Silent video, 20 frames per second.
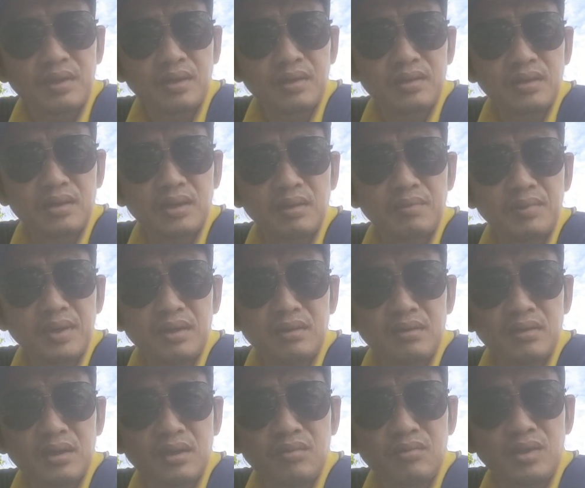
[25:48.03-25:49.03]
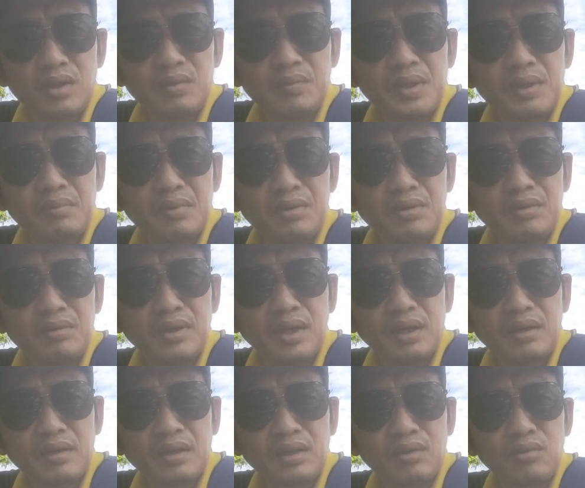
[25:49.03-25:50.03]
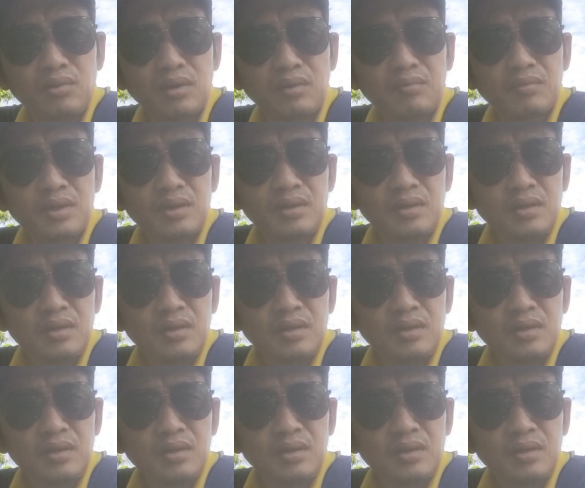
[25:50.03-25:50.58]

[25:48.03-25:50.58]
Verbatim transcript: ở trên khắp cả nước này quý vị biết bao nhiêu ngàn thầy thuốc không